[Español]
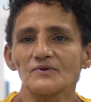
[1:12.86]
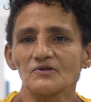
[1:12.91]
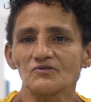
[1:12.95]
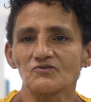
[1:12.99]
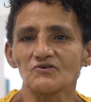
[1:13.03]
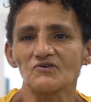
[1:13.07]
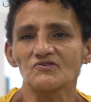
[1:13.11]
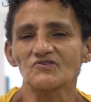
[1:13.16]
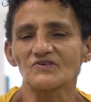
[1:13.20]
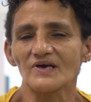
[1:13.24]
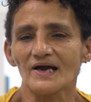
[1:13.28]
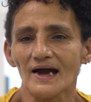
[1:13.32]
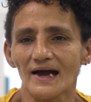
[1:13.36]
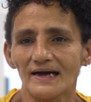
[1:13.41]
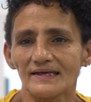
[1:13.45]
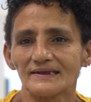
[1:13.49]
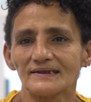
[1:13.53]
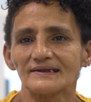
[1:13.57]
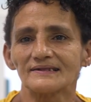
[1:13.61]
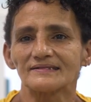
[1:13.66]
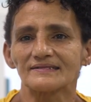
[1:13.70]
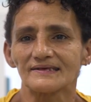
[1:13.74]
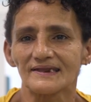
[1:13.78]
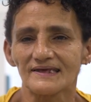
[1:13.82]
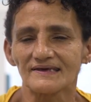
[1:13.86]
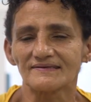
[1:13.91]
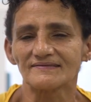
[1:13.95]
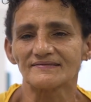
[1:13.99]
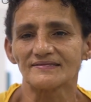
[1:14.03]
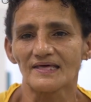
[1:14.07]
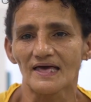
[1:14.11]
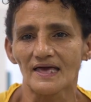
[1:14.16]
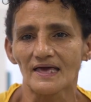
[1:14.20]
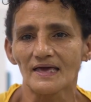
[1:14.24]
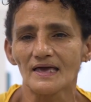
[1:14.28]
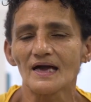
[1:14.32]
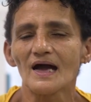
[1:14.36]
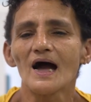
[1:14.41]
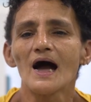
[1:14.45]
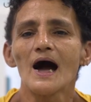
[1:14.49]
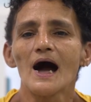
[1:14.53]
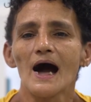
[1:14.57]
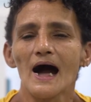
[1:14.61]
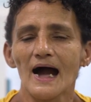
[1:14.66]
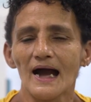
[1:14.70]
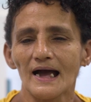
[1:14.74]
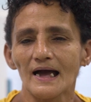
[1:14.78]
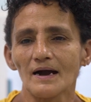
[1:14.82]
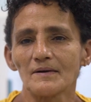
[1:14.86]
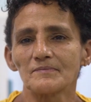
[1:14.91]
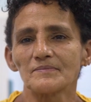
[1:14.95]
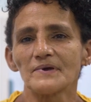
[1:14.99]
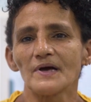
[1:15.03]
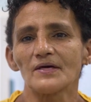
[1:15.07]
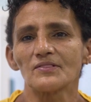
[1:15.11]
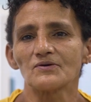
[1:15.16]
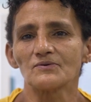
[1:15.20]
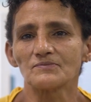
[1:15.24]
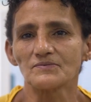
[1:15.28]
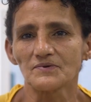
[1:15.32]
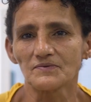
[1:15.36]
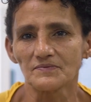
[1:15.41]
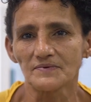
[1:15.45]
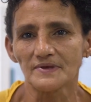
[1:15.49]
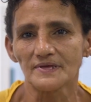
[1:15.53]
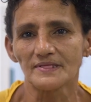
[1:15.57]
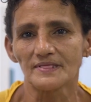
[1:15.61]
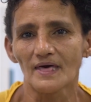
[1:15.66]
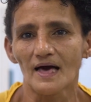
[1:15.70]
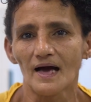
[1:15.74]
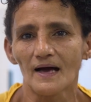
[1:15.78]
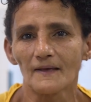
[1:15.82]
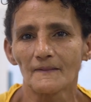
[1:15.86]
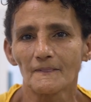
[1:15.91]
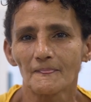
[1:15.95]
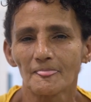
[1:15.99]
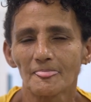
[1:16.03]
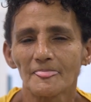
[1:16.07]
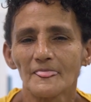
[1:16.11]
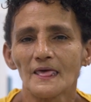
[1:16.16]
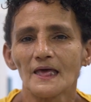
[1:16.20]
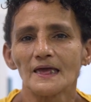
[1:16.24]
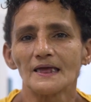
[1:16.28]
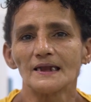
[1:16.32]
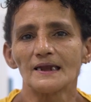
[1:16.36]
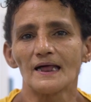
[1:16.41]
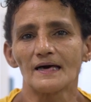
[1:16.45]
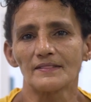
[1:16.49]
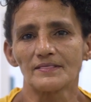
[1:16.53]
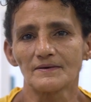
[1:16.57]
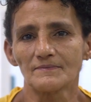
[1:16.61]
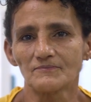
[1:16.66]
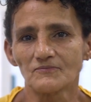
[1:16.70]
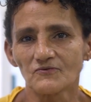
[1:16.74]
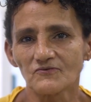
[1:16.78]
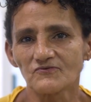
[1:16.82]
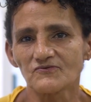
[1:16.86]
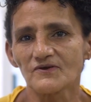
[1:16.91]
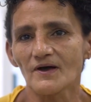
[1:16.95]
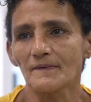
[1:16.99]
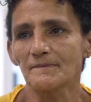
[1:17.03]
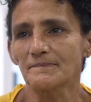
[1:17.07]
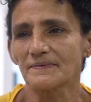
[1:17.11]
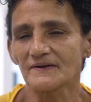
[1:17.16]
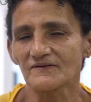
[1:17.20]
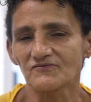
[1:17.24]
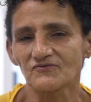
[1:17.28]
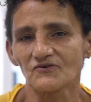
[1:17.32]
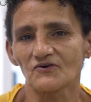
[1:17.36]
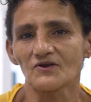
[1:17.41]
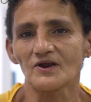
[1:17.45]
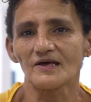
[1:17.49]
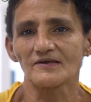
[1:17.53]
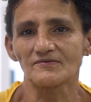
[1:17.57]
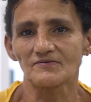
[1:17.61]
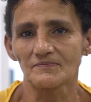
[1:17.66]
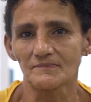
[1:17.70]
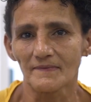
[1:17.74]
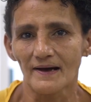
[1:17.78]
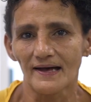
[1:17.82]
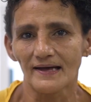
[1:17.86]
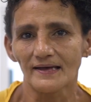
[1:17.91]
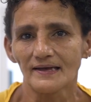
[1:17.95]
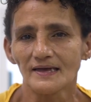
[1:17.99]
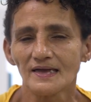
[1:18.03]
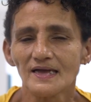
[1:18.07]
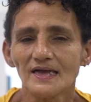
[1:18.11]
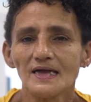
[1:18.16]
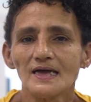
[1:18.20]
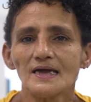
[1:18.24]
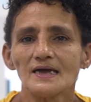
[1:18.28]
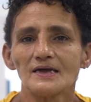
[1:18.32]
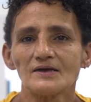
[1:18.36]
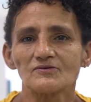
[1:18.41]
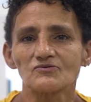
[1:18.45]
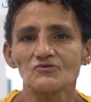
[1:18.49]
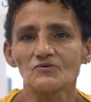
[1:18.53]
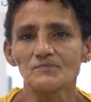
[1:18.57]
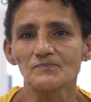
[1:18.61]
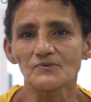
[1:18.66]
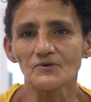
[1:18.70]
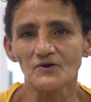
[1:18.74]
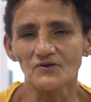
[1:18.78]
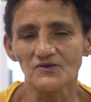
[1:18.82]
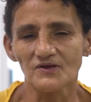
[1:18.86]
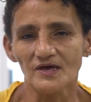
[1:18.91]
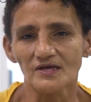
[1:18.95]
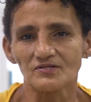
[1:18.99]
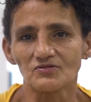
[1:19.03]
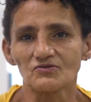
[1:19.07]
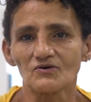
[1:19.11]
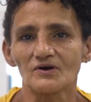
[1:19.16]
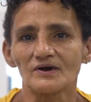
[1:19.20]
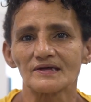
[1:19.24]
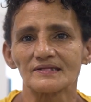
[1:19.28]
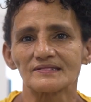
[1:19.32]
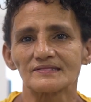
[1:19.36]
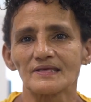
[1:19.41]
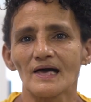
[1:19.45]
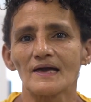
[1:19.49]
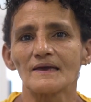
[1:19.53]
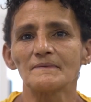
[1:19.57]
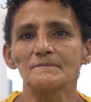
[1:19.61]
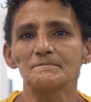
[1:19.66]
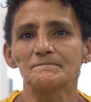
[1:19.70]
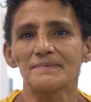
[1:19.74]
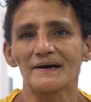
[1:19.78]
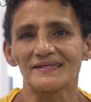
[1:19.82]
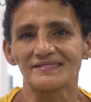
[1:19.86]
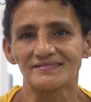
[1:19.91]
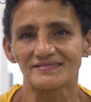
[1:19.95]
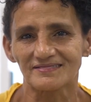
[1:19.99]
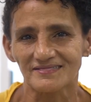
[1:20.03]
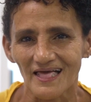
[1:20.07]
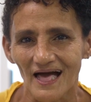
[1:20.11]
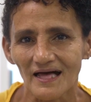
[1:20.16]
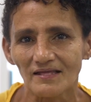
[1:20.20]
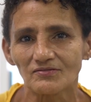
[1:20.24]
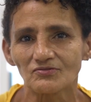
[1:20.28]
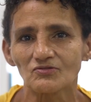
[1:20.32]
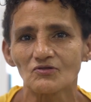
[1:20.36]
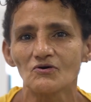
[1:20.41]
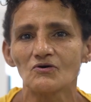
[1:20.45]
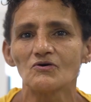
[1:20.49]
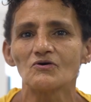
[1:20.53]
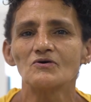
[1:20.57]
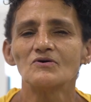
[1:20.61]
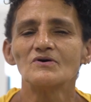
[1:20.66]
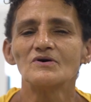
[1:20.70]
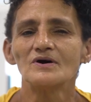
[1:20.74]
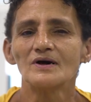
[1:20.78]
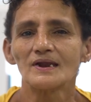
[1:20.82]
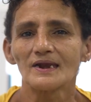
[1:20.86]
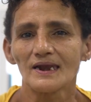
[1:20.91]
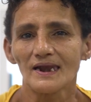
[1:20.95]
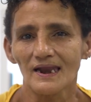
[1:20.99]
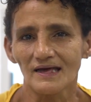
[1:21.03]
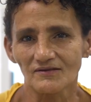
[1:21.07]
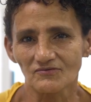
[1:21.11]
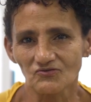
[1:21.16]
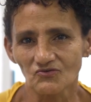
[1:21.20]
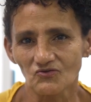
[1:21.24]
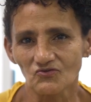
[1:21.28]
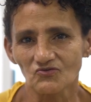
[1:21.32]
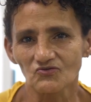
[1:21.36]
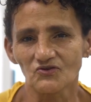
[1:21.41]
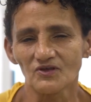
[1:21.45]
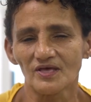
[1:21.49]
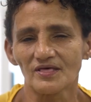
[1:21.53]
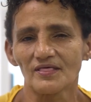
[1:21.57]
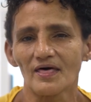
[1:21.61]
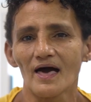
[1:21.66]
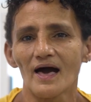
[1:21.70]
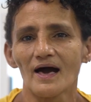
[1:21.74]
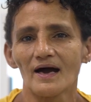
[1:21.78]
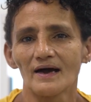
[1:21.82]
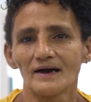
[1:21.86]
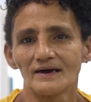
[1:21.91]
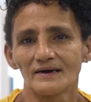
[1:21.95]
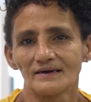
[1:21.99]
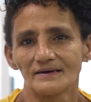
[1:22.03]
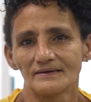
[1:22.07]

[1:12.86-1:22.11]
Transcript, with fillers: Protescan en 3D ha cambiado mi vida y la de muchas personas más. Es un proyecto que está impactando la sociedad.